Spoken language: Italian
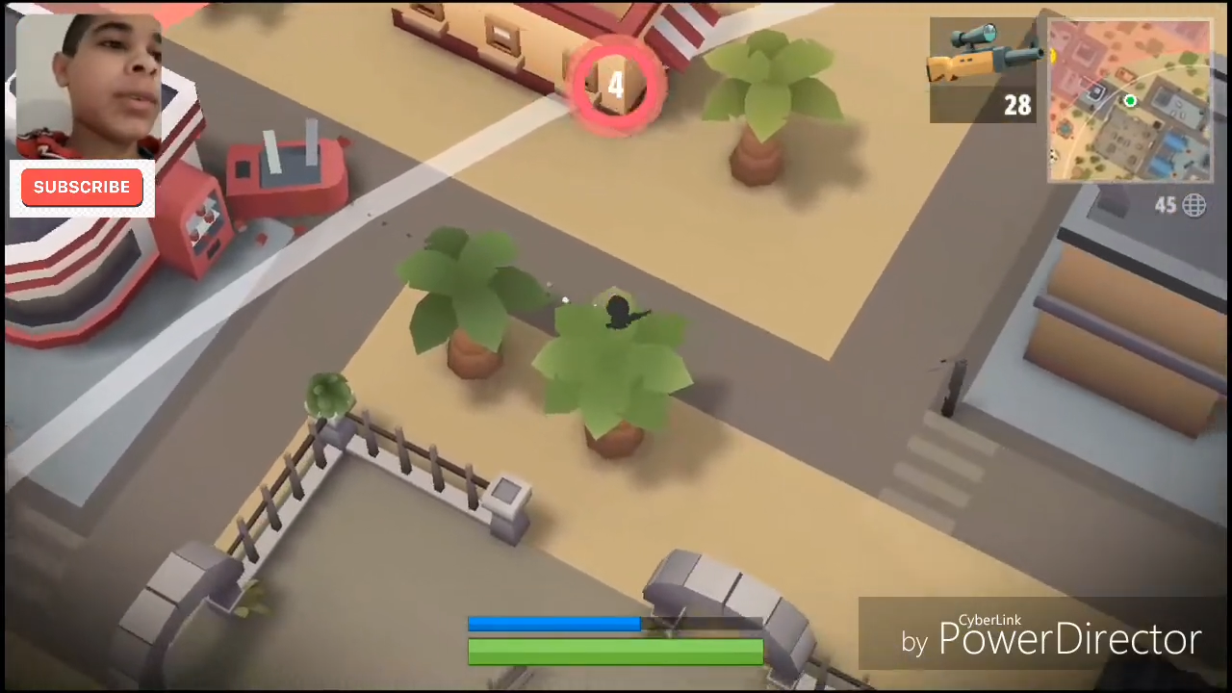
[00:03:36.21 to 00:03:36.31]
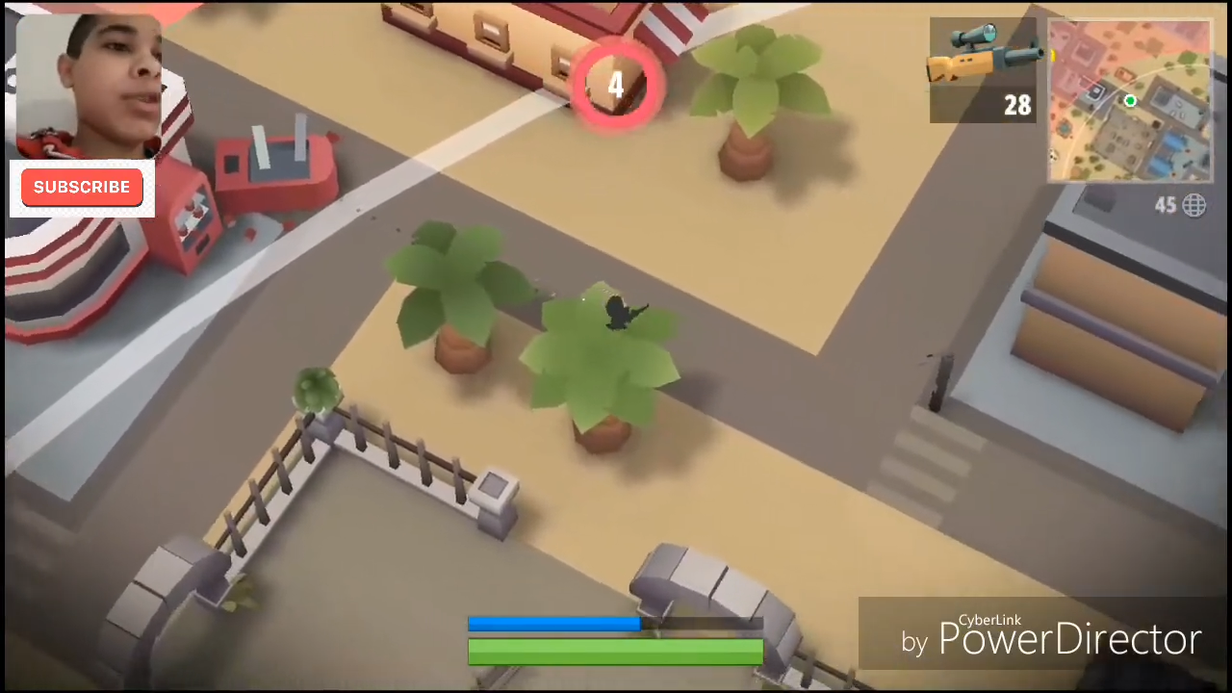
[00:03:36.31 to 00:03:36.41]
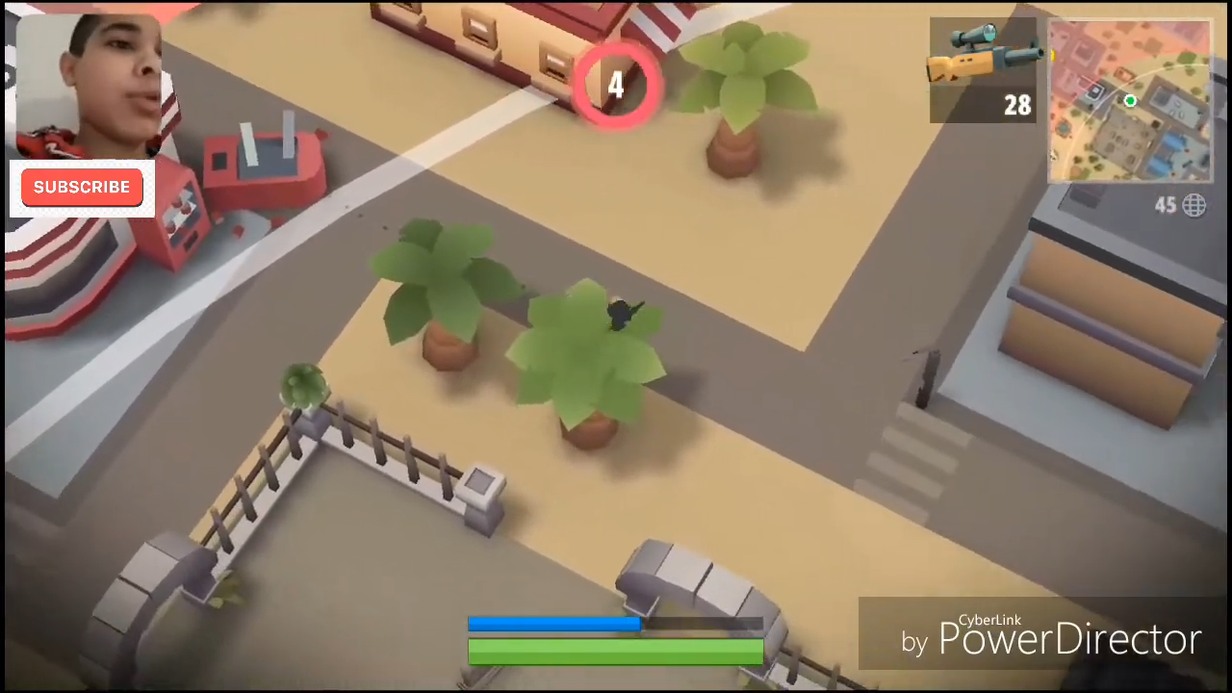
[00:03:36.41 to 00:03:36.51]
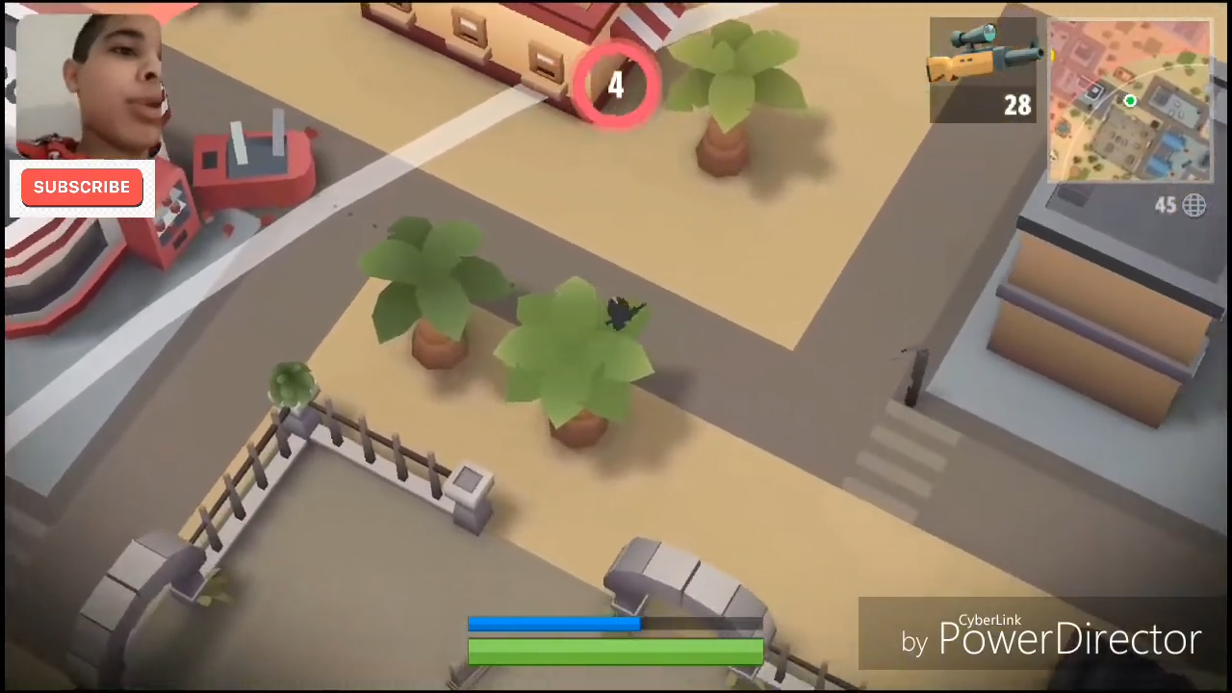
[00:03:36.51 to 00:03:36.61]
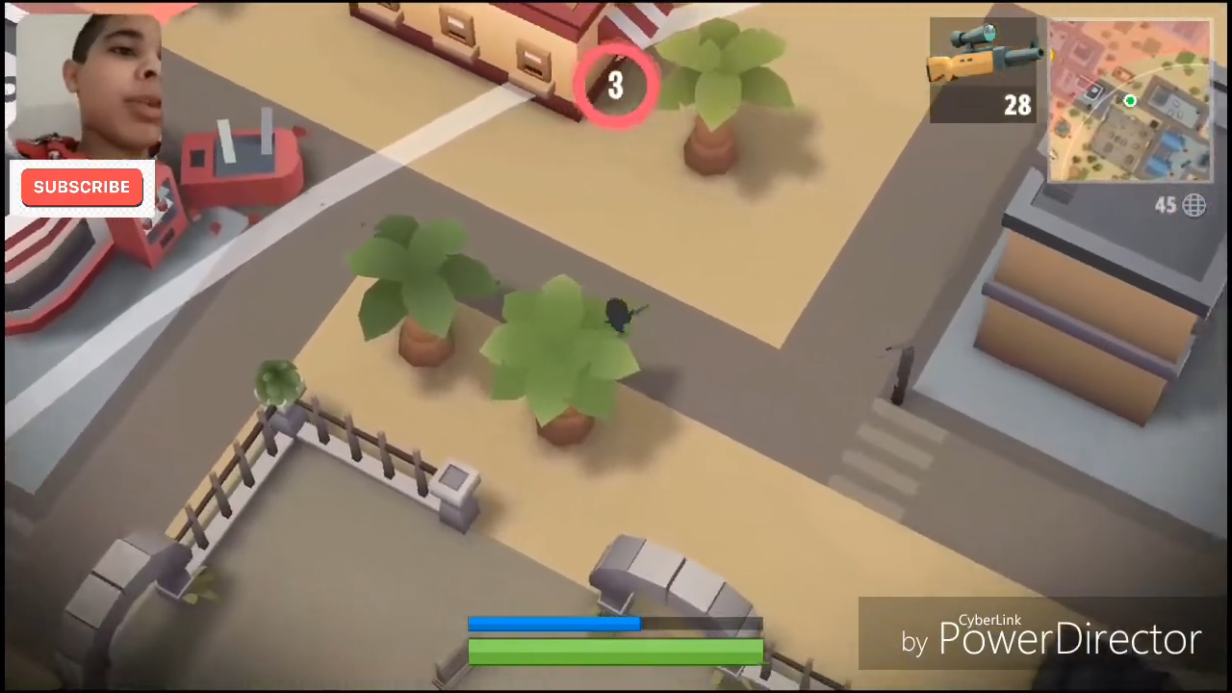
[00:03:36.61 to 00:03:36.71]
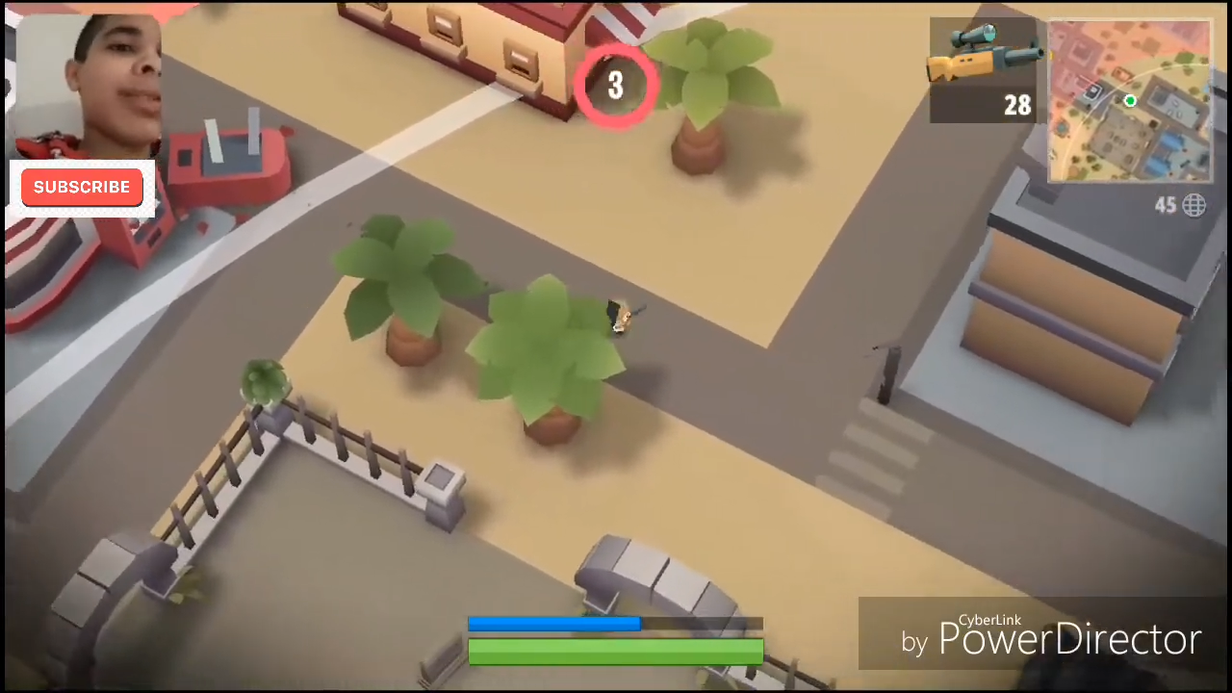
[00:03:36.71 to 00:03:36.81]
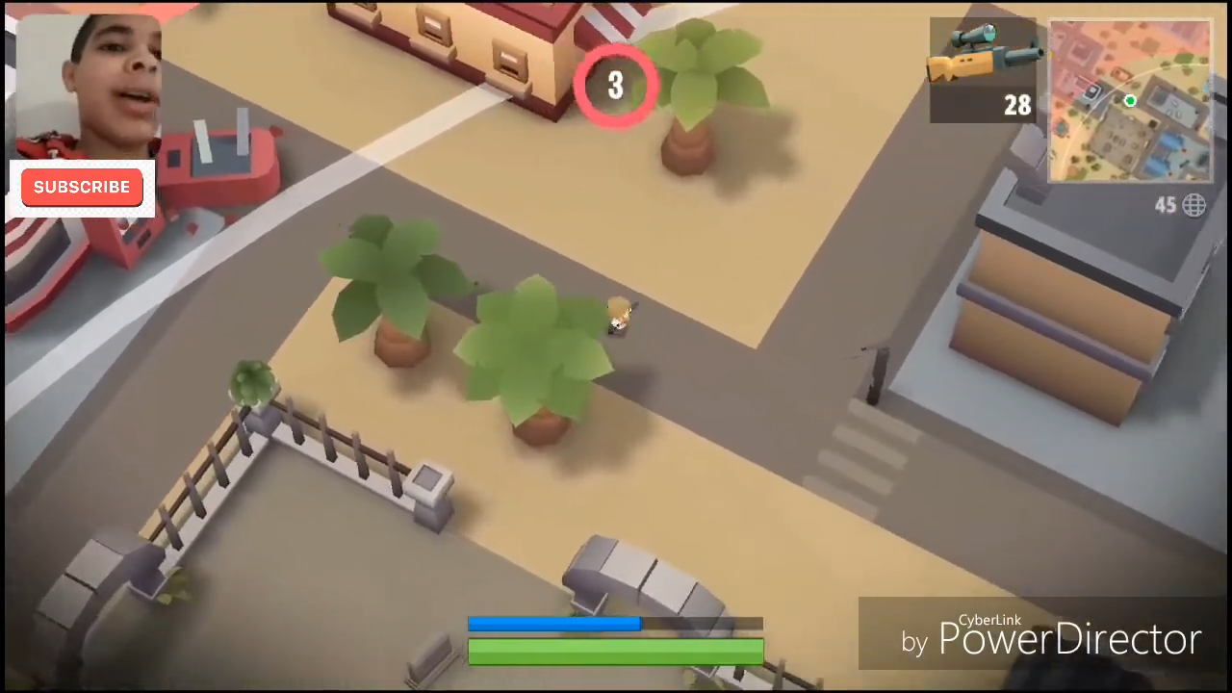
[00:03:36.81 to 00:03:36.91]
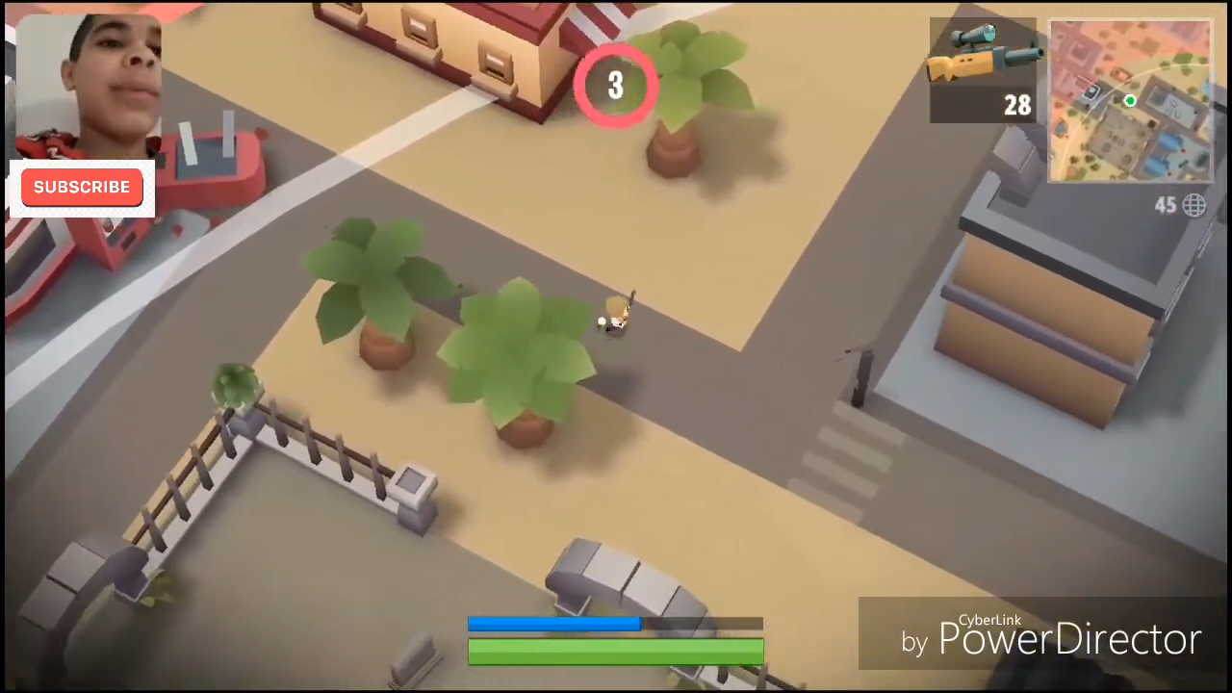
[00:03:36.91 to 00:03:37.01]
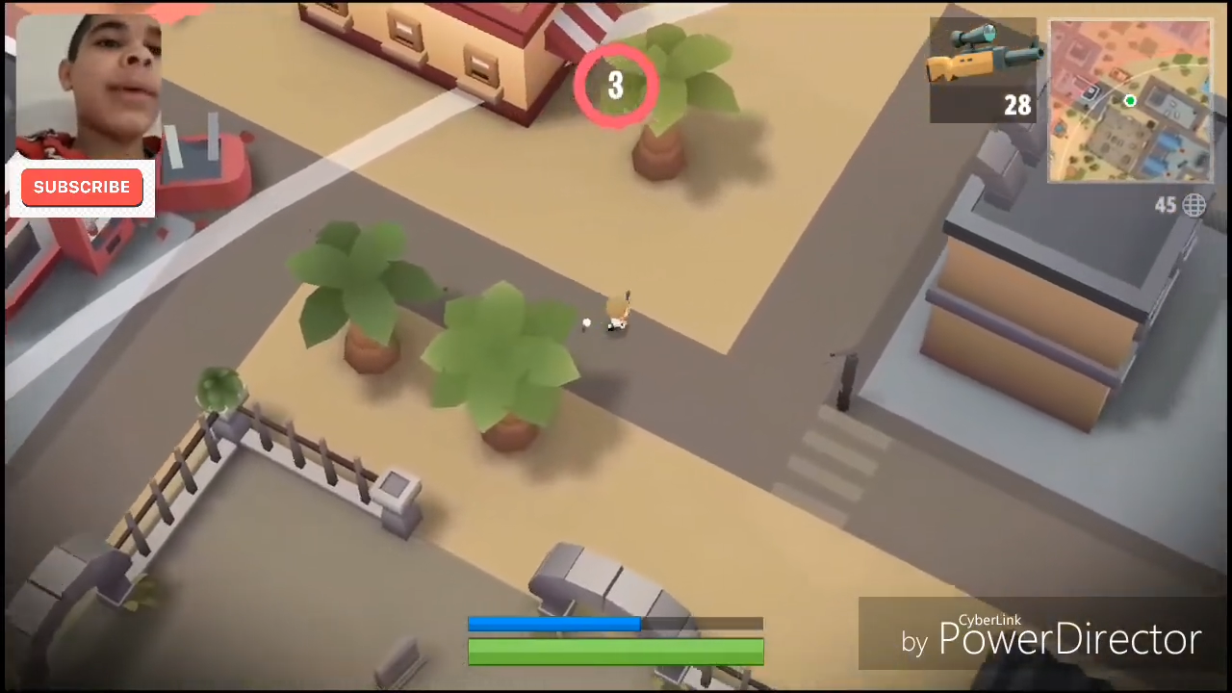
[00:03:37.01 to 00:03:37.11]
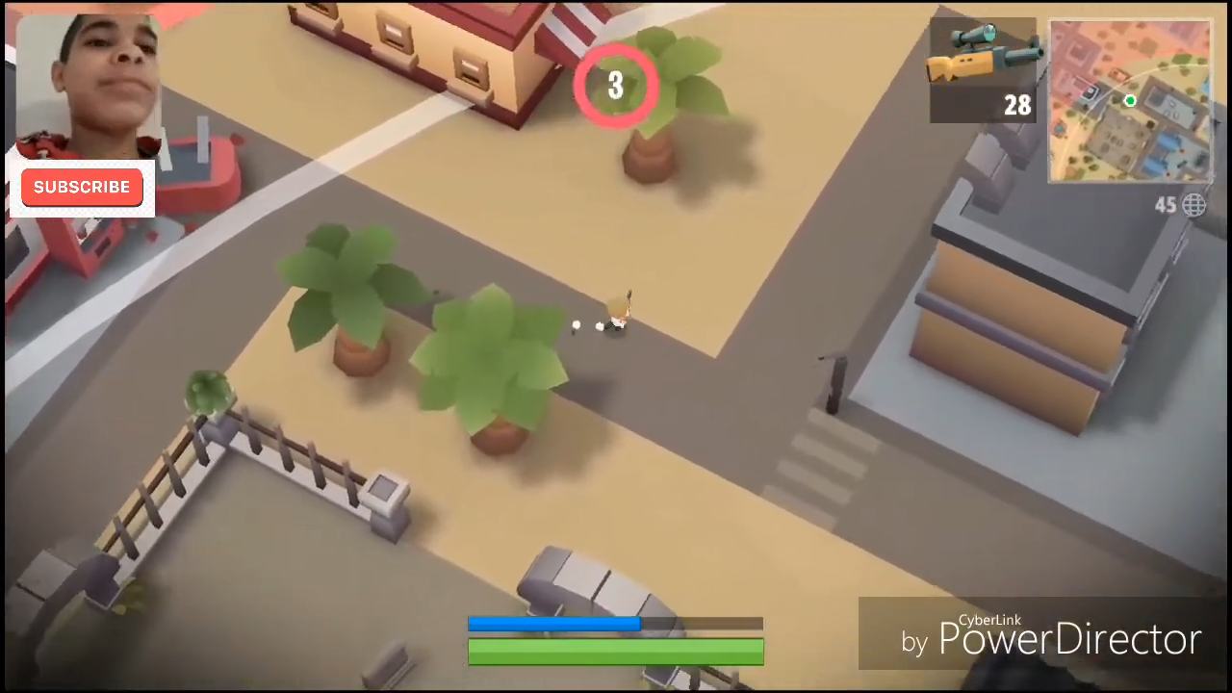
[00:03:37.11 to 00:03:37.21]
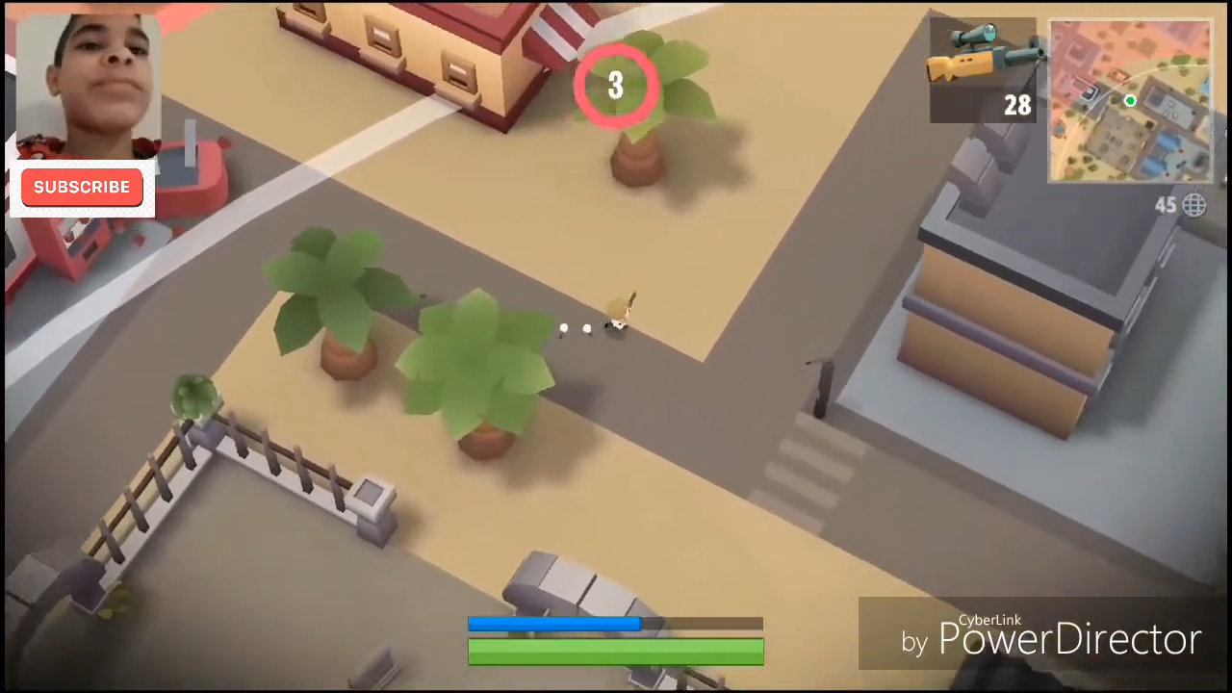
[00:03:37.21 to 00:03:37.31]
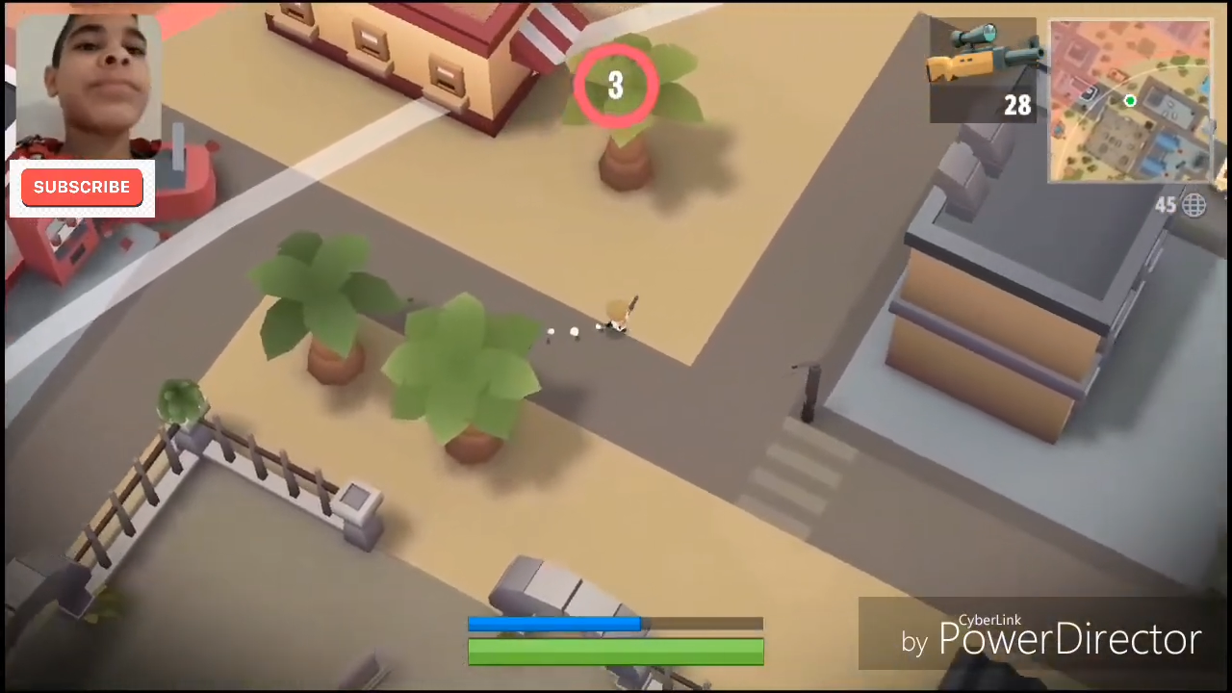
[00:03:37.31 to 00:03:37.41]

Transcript: E ancora sta, ma...